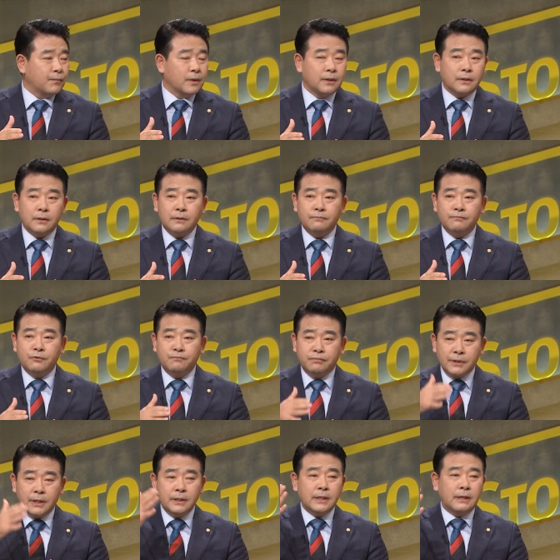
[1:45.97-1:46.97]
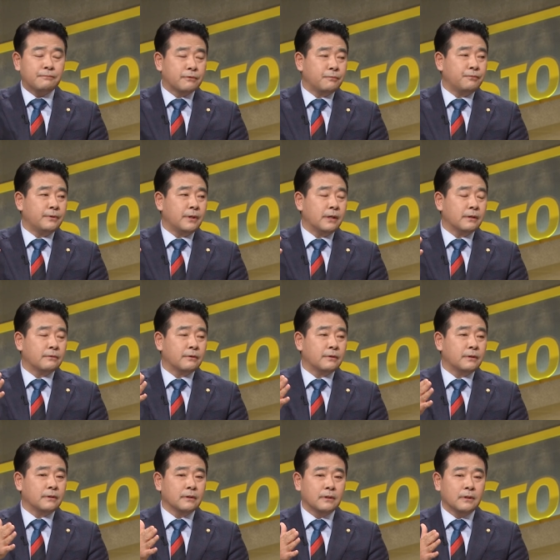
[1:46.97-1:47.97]
그 북한이 앞으로 필요할
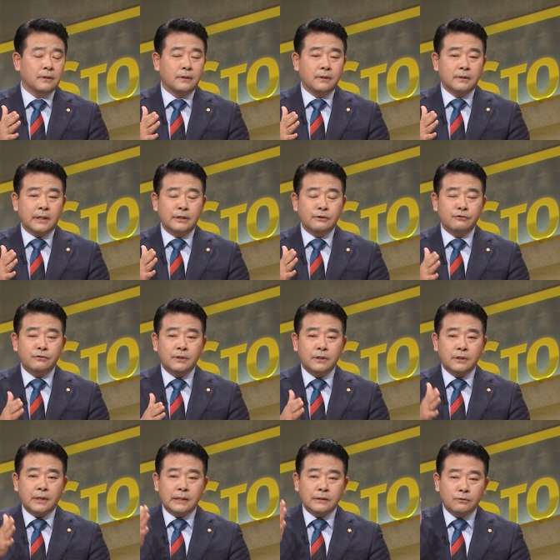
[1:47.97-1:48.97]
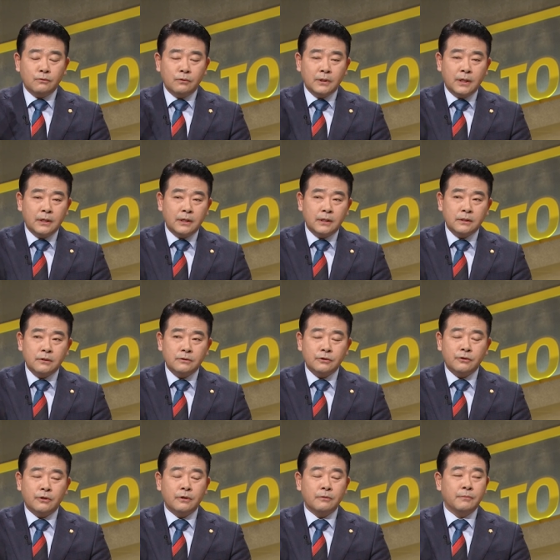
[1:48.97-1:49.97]
거는 단순히
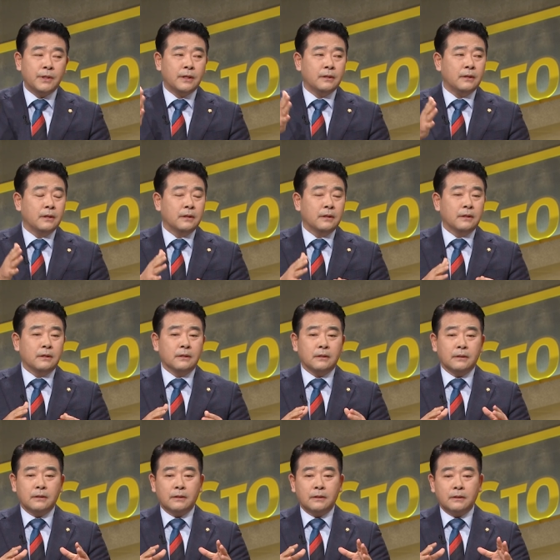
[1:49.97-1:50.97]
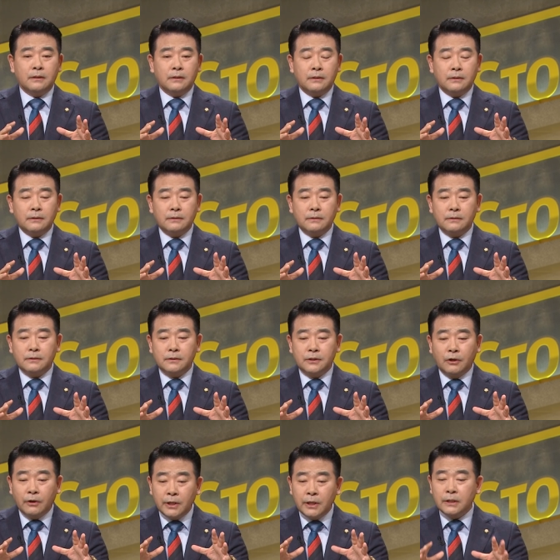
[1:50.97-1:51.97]
개성공단에서처럼의
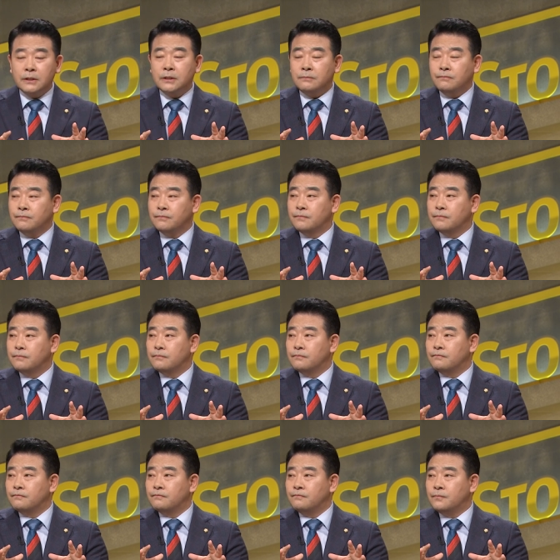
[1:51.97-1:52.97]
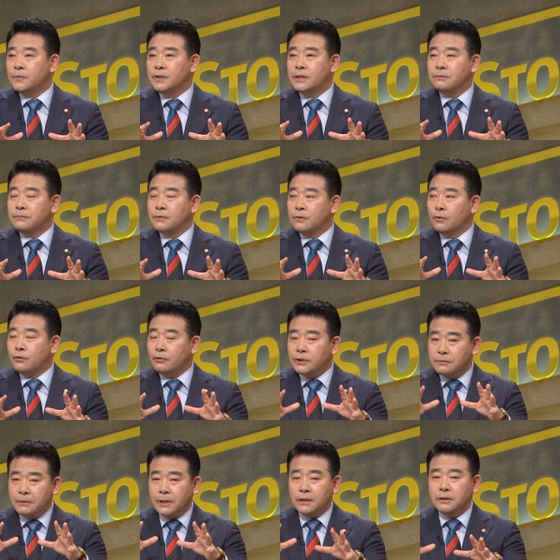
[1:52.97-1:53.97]
저임금 음, 집, 노동
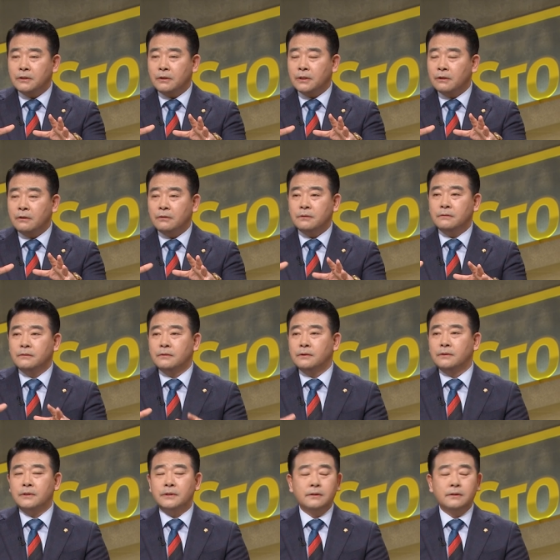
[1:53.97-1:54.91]
집약적 이런